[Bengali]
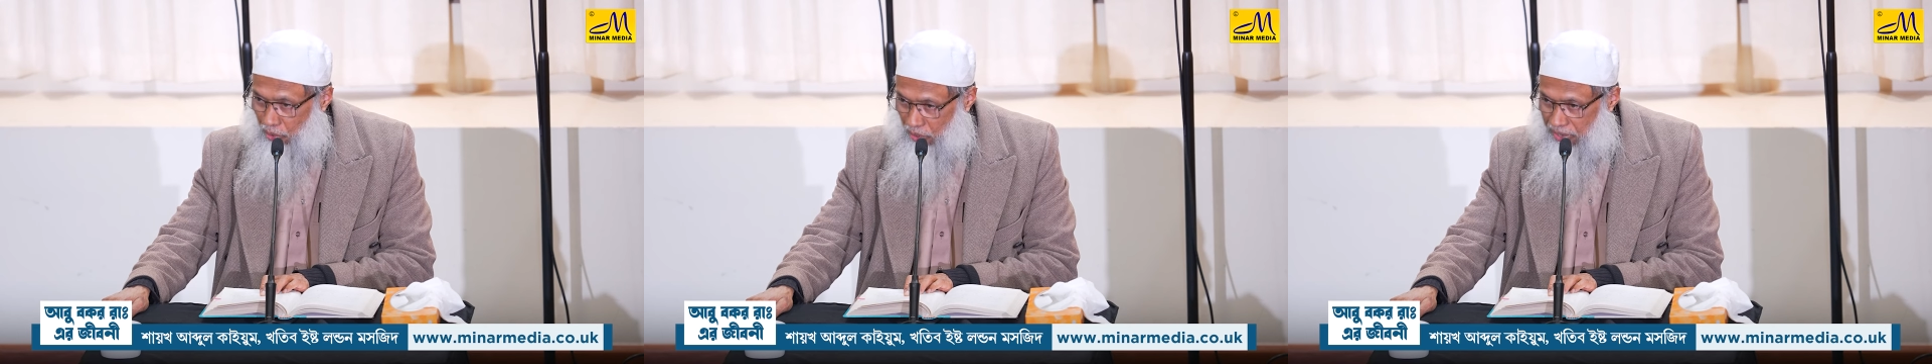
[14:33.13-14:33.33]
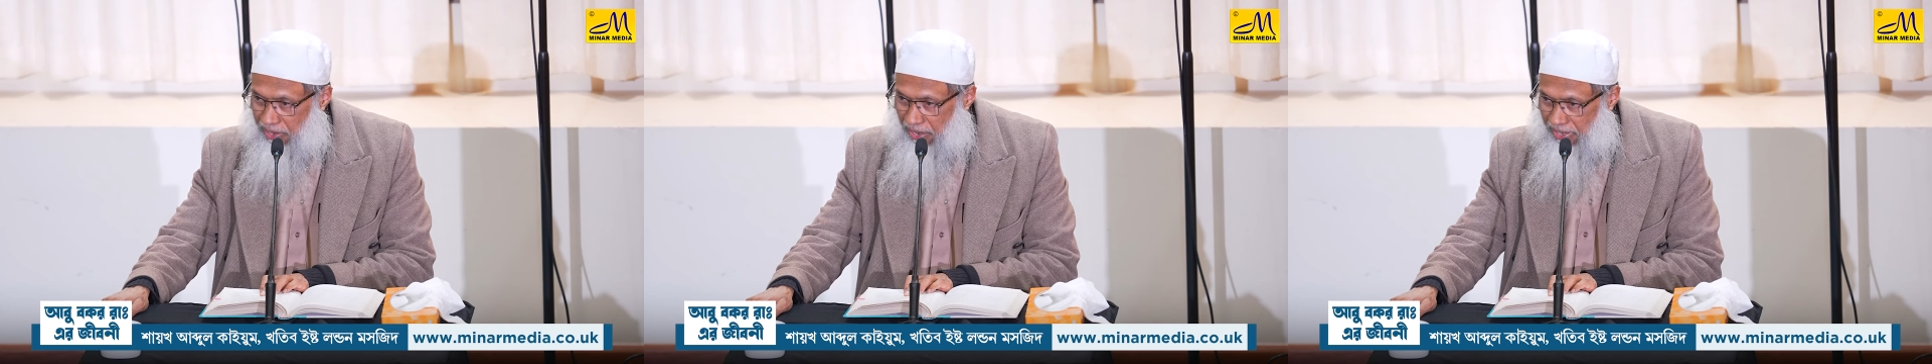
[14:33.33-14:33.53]

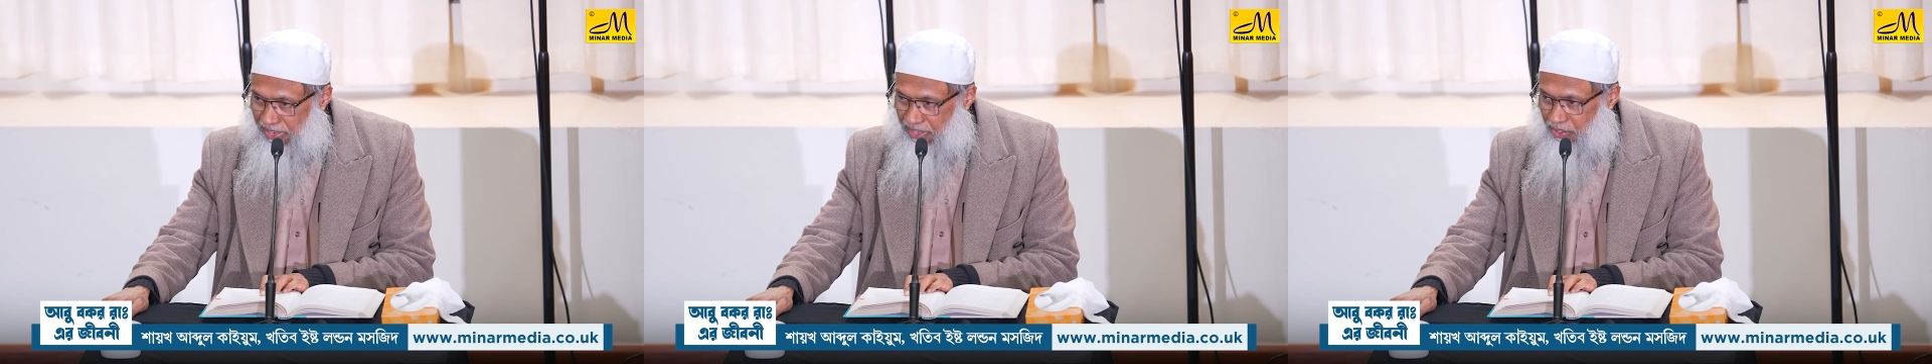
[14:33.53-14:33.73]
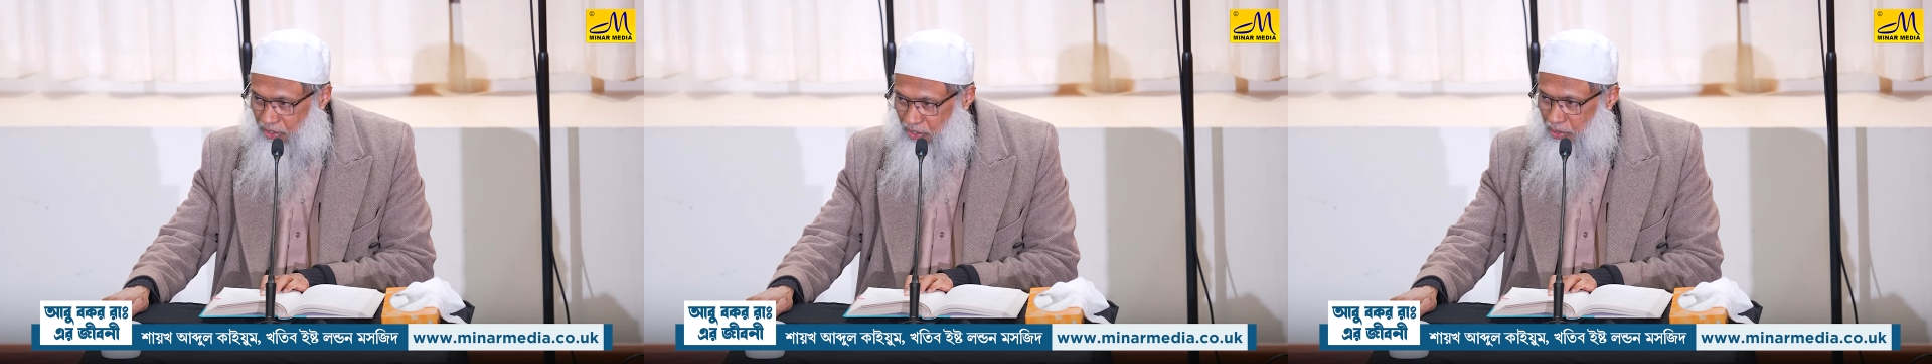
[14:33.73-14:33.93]
করেন নাই
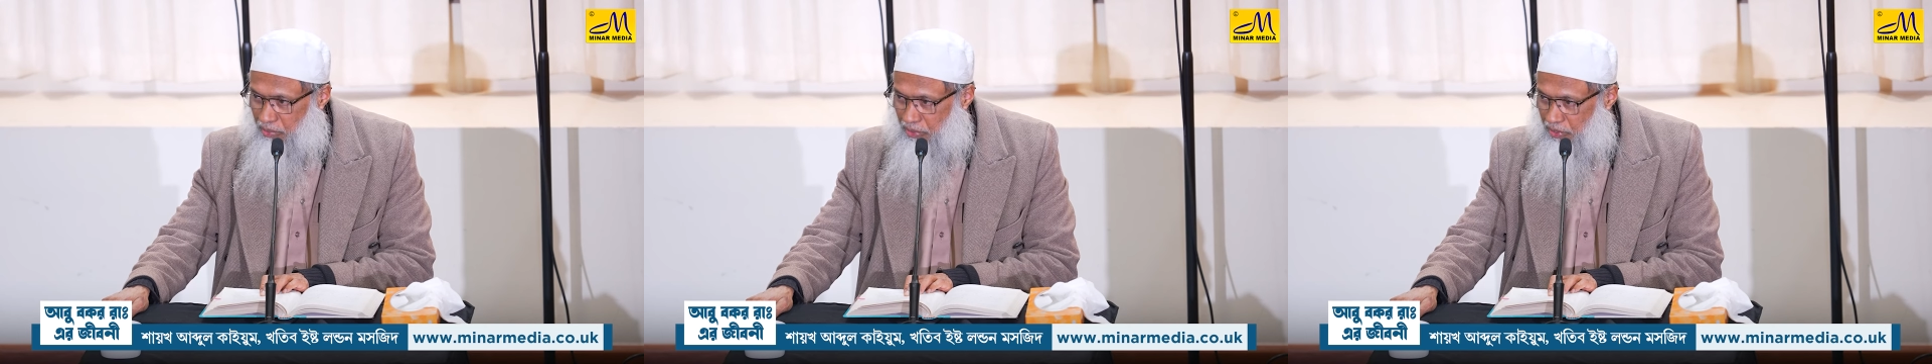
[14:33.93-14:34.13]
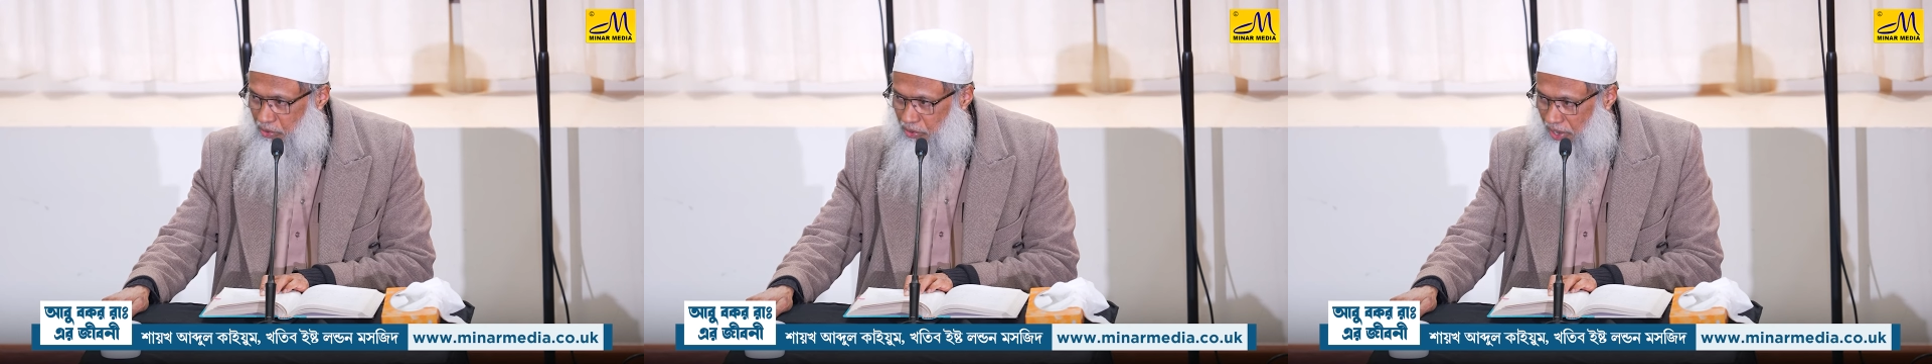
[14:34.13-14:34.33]
কিন্তু
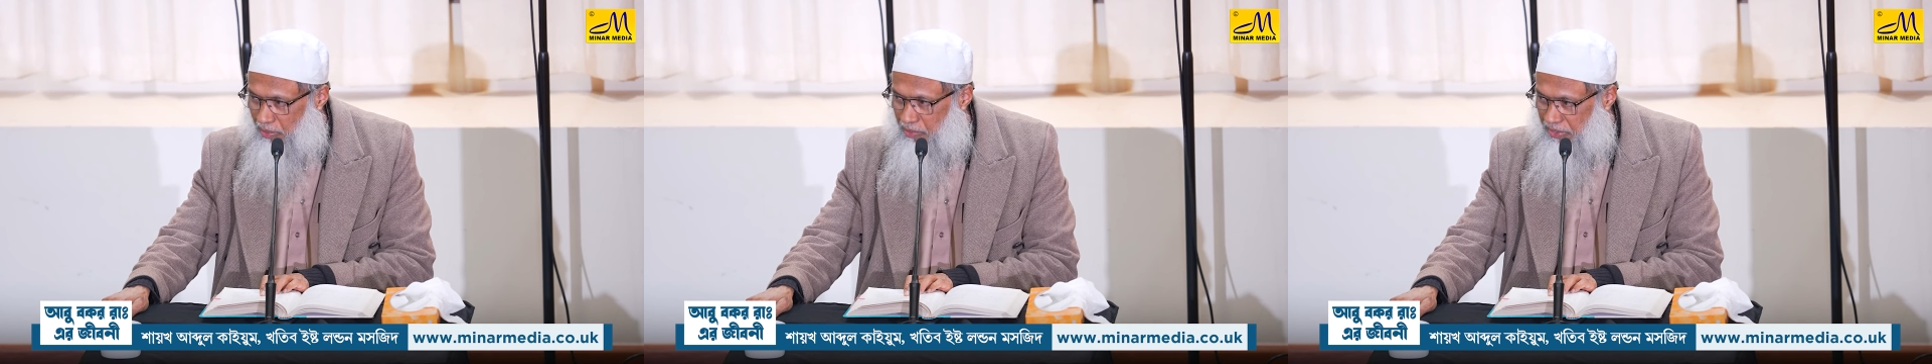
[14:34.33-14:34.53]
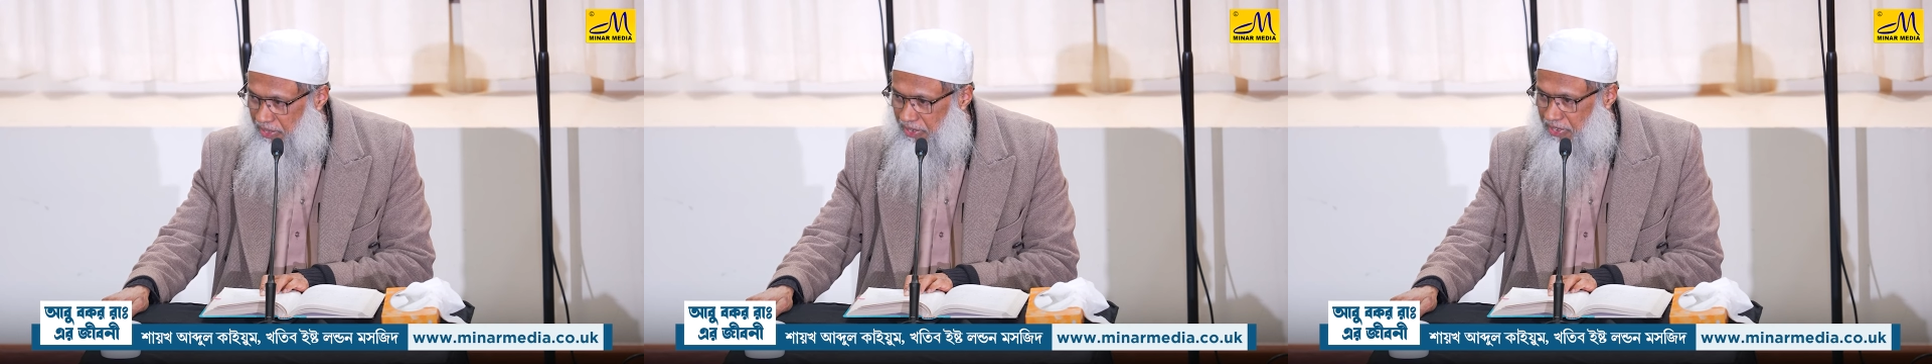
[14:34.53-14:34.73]
ইতিমধ্যে ওনার
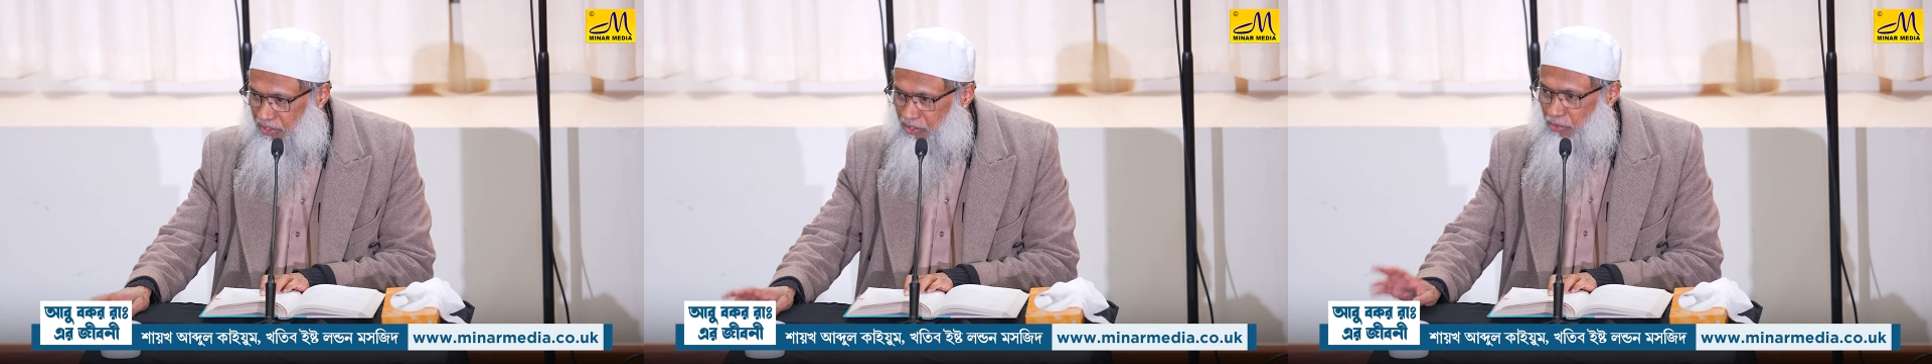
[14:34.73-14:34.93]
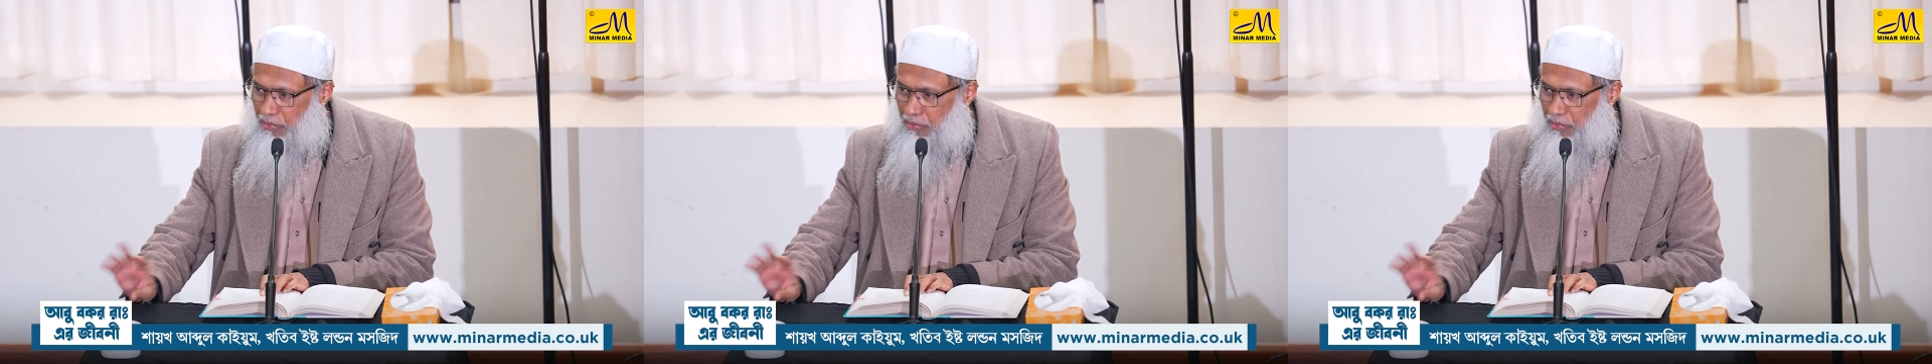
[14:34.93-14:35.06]
মধ্যে কিছু